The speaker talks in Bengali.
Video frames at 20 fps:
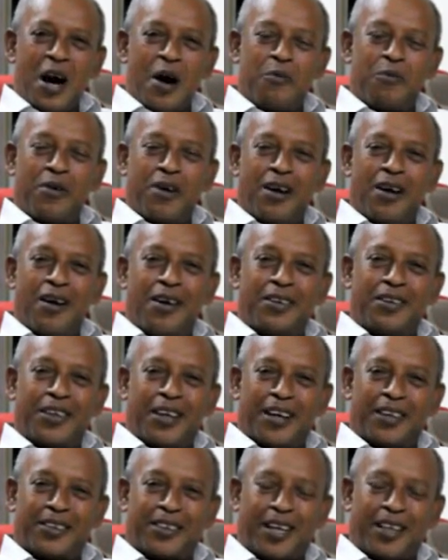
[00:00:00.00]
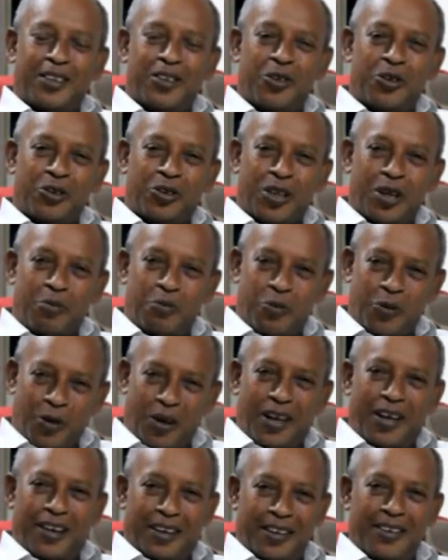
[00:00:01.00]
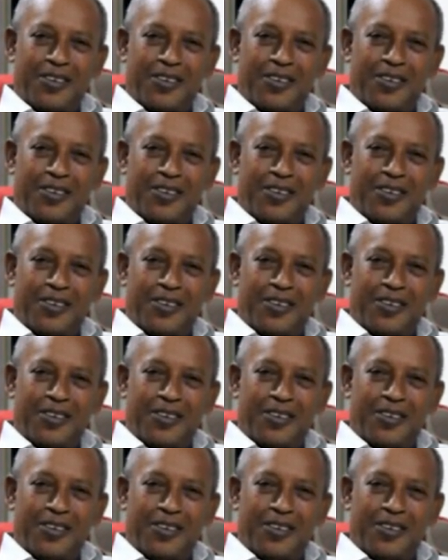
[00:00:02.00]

আমরা যারা স্বাধীনতার পরে